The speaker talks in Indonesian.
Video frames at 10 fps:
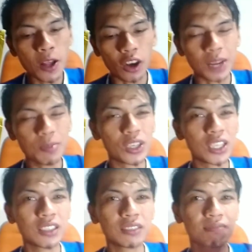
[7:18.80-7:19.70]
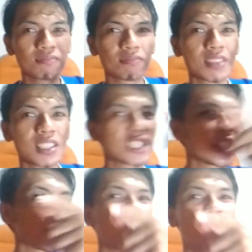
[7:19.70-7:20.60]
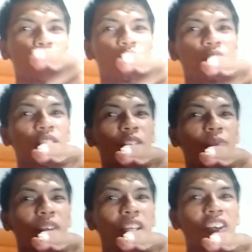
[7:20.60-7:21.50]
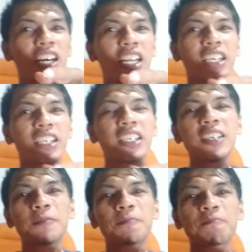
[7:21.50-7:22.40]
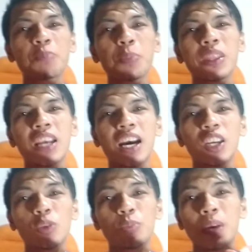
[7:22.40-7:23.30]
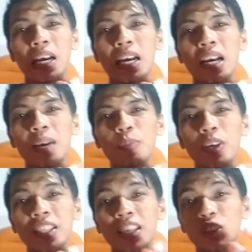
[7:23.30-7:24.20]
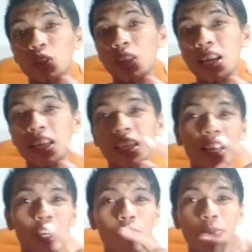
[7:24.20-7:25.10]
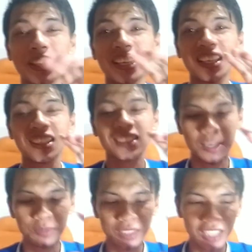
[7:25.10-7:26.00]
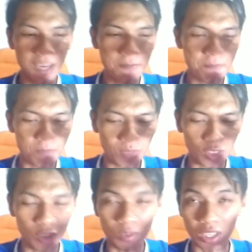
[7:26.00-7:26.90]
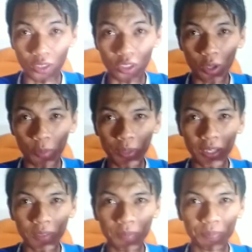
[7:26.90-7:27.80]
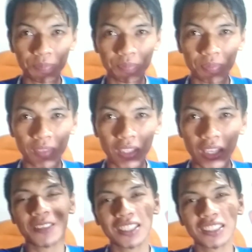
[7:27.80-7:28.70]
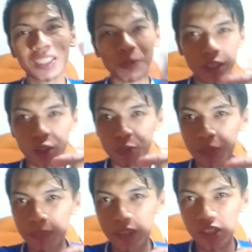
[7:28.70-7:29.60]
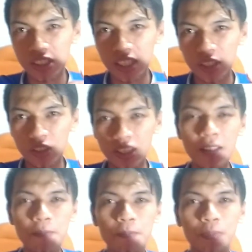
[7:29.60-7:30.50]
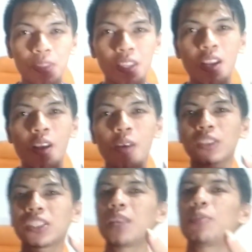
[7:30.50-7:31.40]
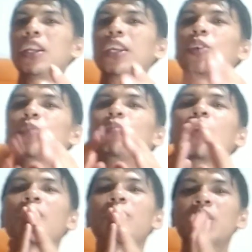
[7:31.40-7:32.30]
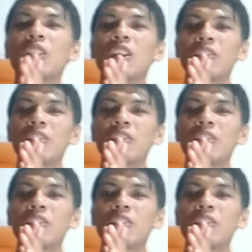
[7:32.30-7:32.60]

Oke mungkin segitu dulu untuk video kali ini. Jangan lupa buat yang suka klik like, komen, dan subscribe. Gue mau lanjut ngopi. Sampai jumpa di video selanjutnya. Wassalamualaikum warahmatullahi